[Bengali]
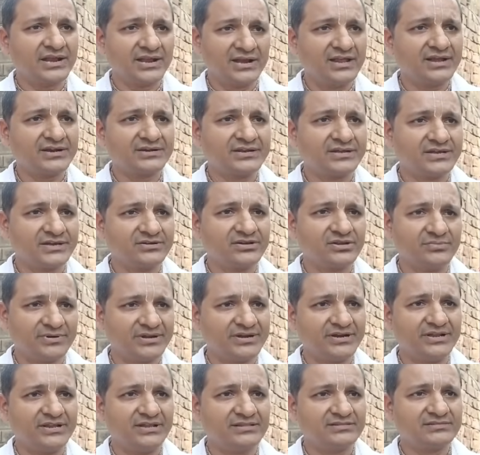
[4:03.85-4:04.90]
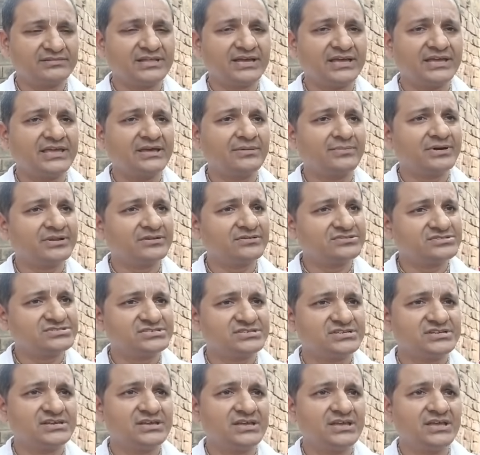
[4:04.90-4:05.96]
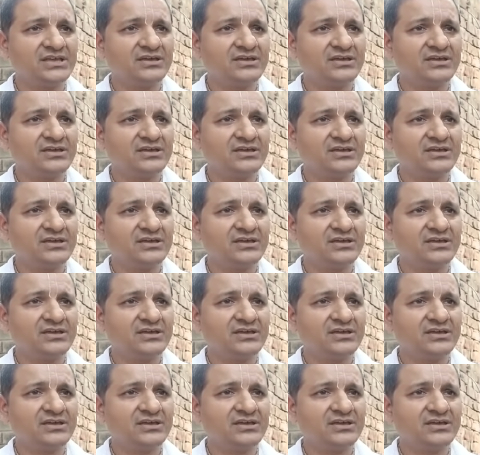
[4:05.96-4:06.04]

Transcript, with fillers: আড়াই লাখ টাকা করে বান্ডেল তাই আবার হচ্ছে